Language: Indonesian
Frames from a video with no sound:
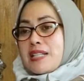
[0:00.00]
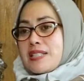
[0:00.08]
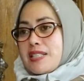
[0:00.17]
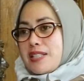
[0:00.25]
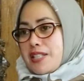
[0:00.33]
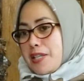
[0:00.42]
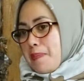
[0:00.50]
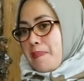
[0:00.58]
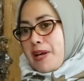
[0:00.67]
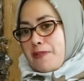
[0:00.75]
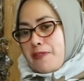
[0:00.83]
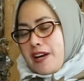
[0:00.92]
Jadi ini
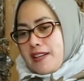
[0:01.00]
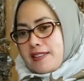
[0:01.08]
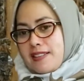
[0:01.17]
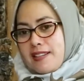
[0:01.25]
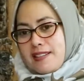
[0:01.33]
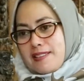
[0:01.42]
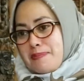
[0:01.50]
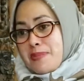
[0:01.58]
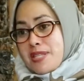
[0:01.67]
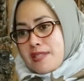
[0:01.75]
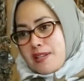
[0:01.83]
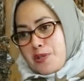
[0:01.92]
manfaatnya Mm-mm.
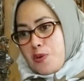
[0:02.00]
bisa